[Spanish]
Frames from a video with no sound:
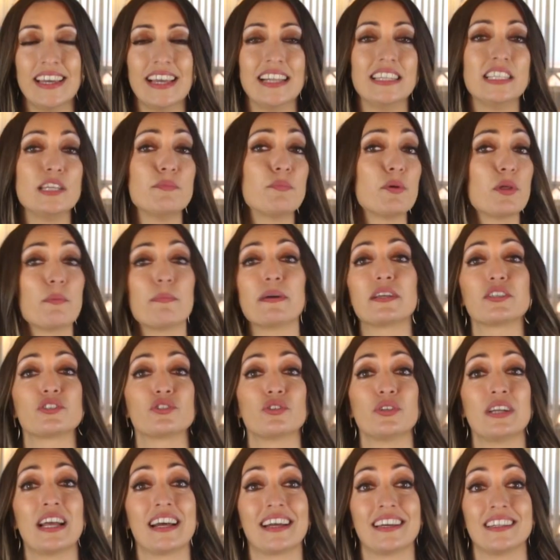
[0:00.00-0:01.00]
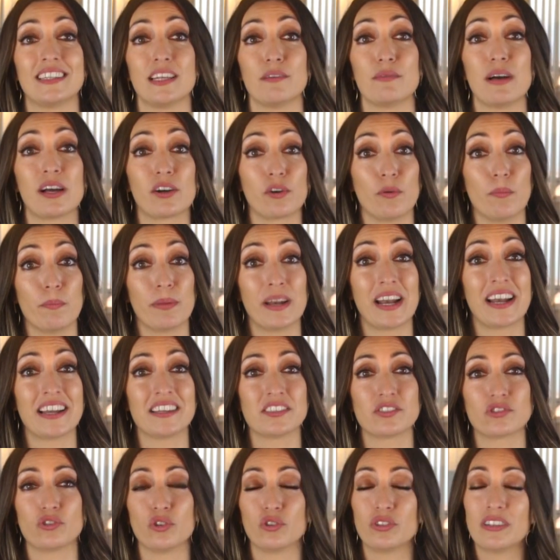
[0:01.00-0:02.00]
el tipo de persona que te va a comprar
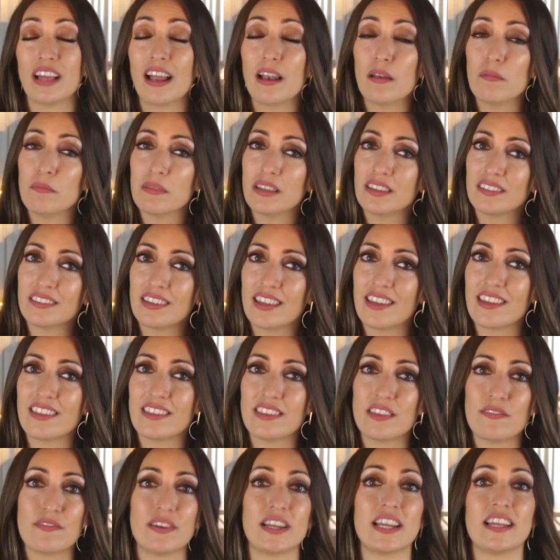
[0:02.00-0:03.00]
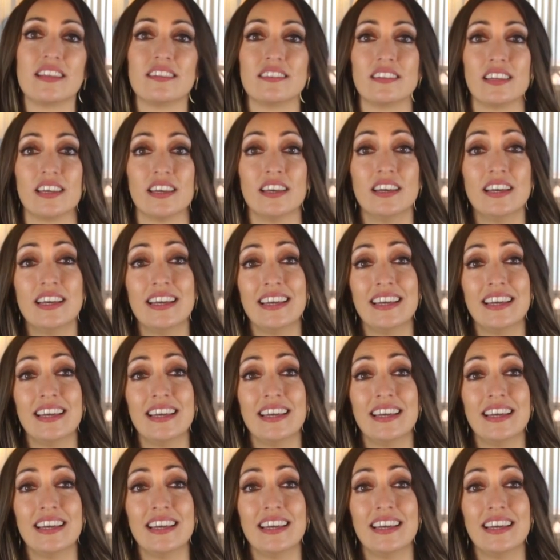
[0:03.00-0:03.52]
es totalmente diferente